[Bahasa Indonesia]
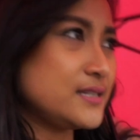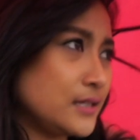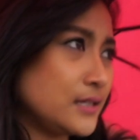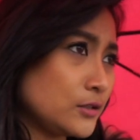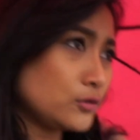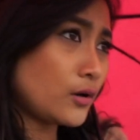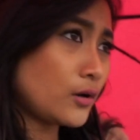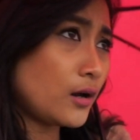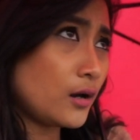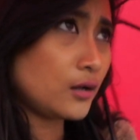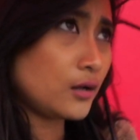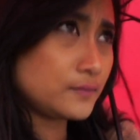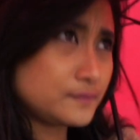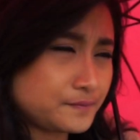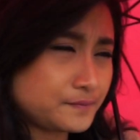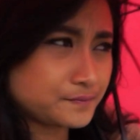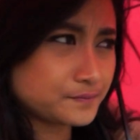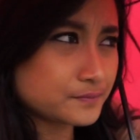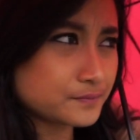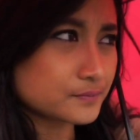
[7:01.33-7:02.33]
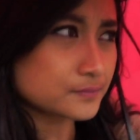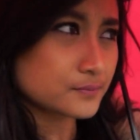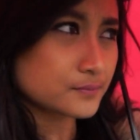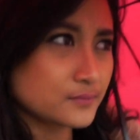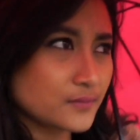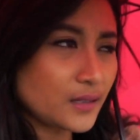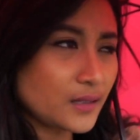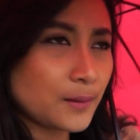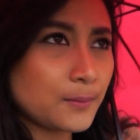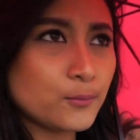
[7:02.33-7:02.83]
sini tuh kalau
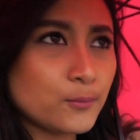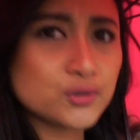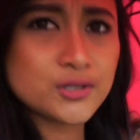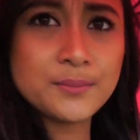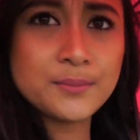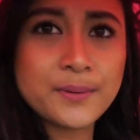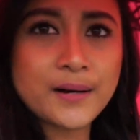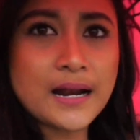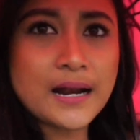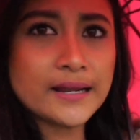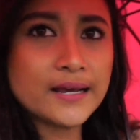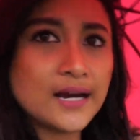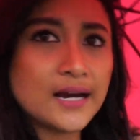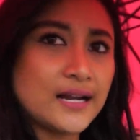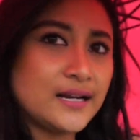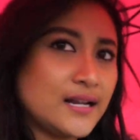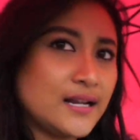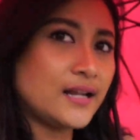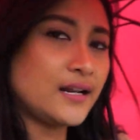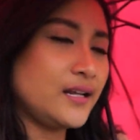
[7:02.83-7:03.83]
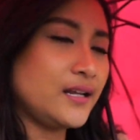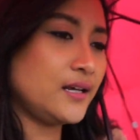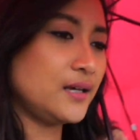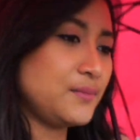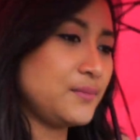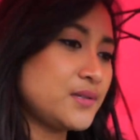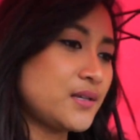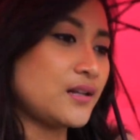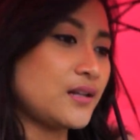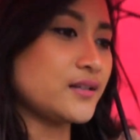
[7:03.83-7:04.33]
musim peralihan dari
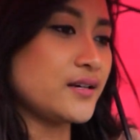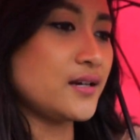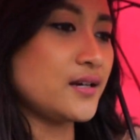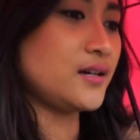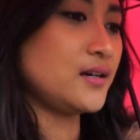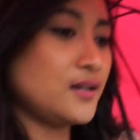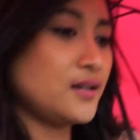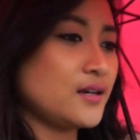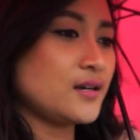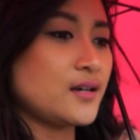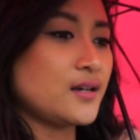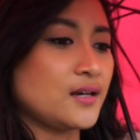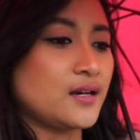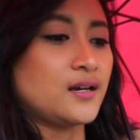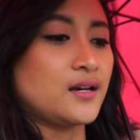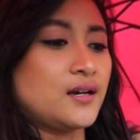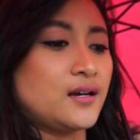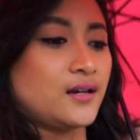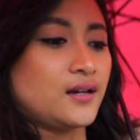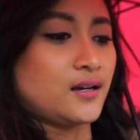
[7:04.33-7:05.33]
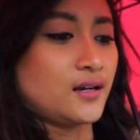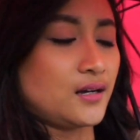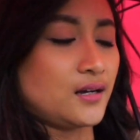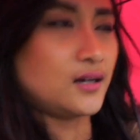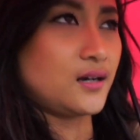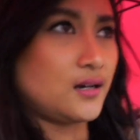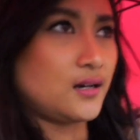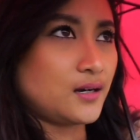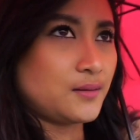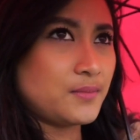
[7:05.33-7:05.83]
misalnya
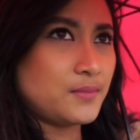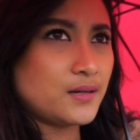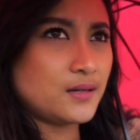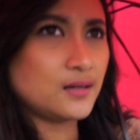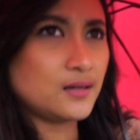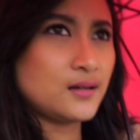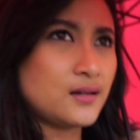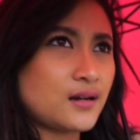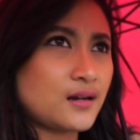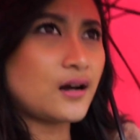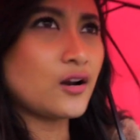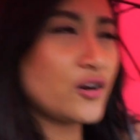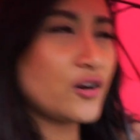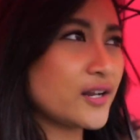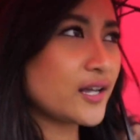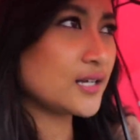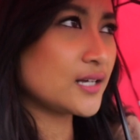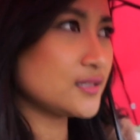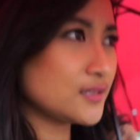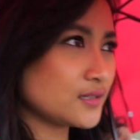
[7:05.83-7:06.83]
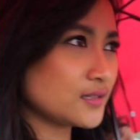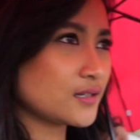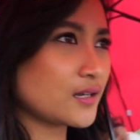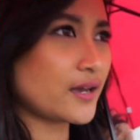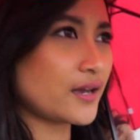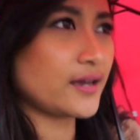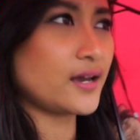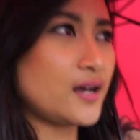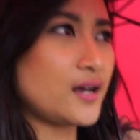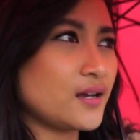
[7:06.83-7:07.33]
um, kalau ini kan
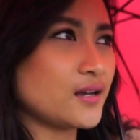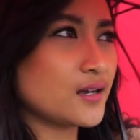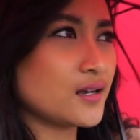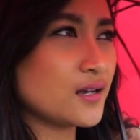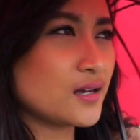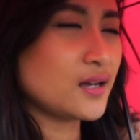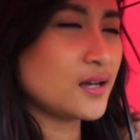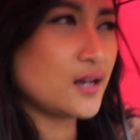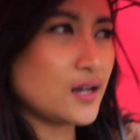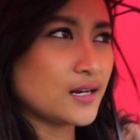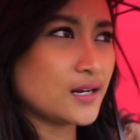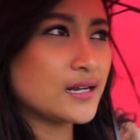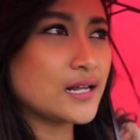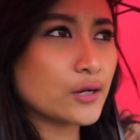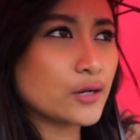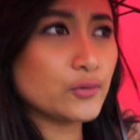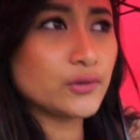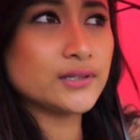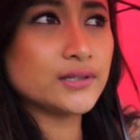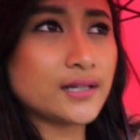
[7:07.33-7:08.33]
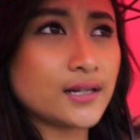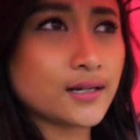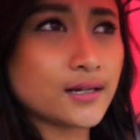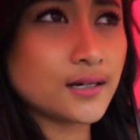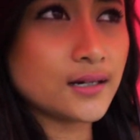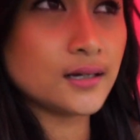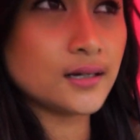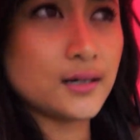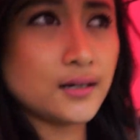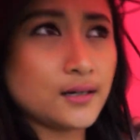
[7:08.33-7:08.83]
kayak dari winter
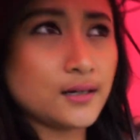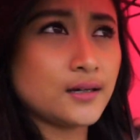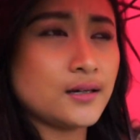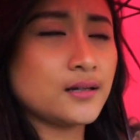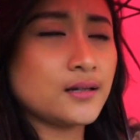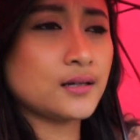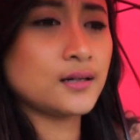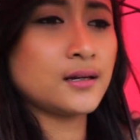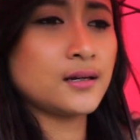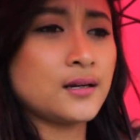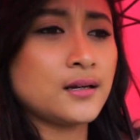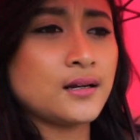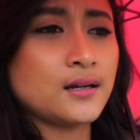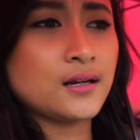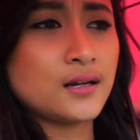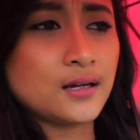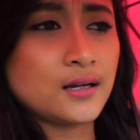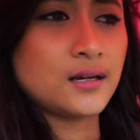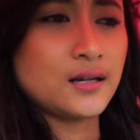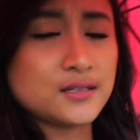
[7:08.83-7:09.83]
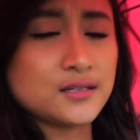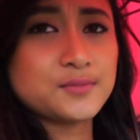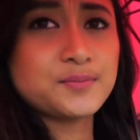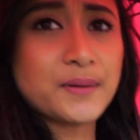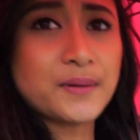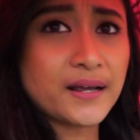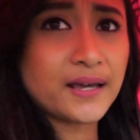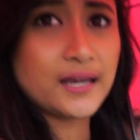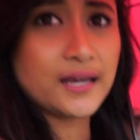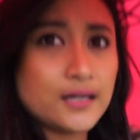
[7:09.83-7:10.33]
ke
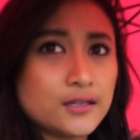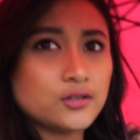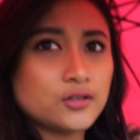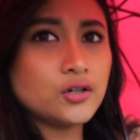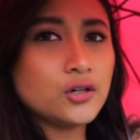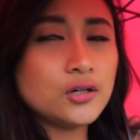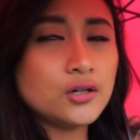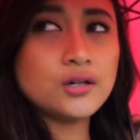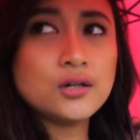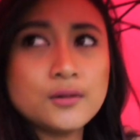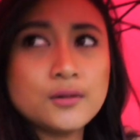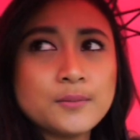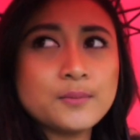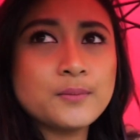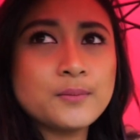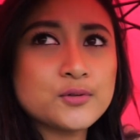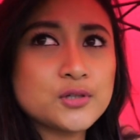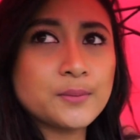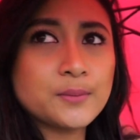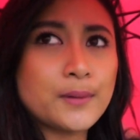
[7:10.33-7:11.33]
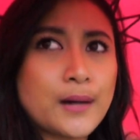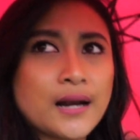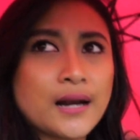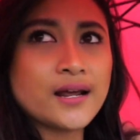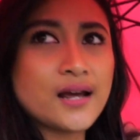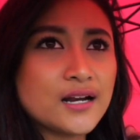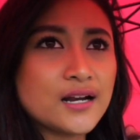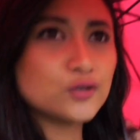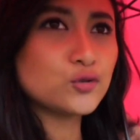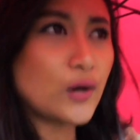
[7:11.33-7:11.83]
spring gitu musim
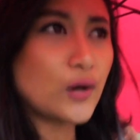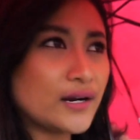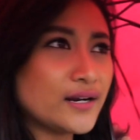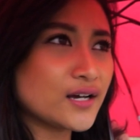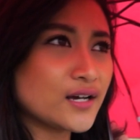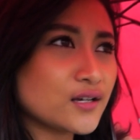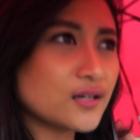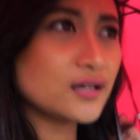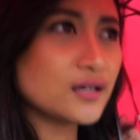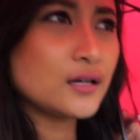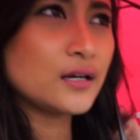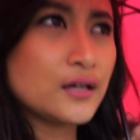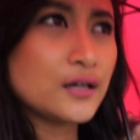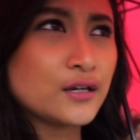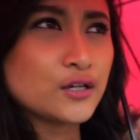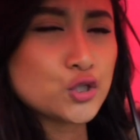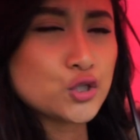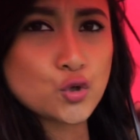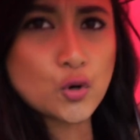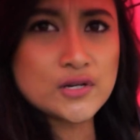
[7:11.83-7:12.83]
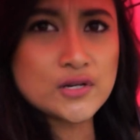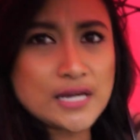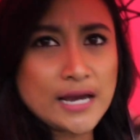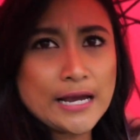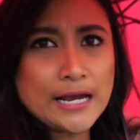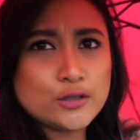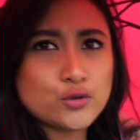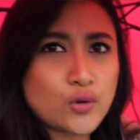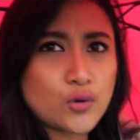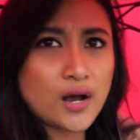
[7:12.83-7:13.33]
peralihan itu kadang
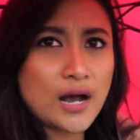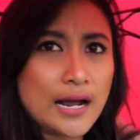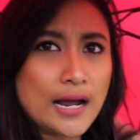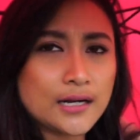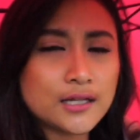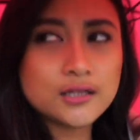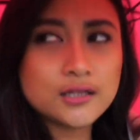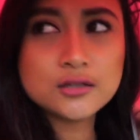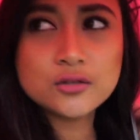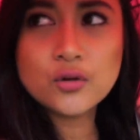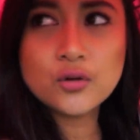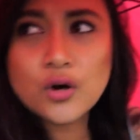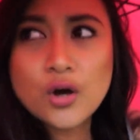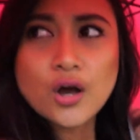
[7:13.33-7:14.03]
cuacanya suka nggak nentu